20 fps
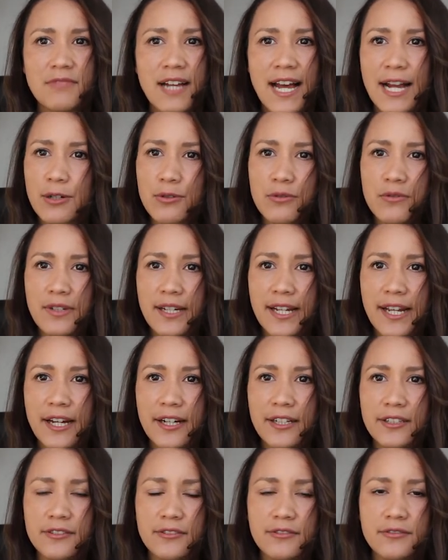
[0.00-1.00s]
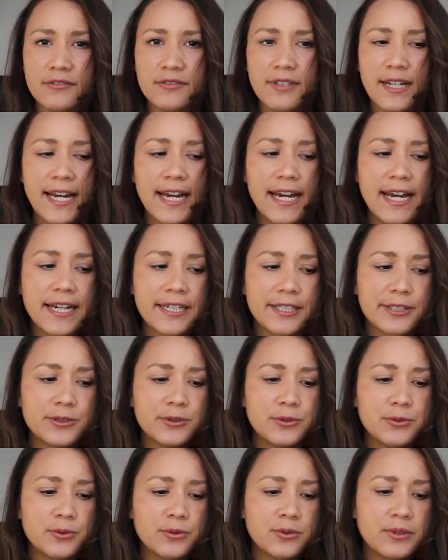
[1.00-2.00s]
Akku leer.
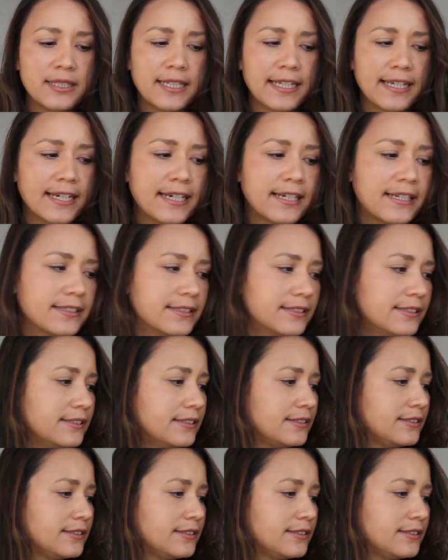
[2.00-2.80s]
Akku leer.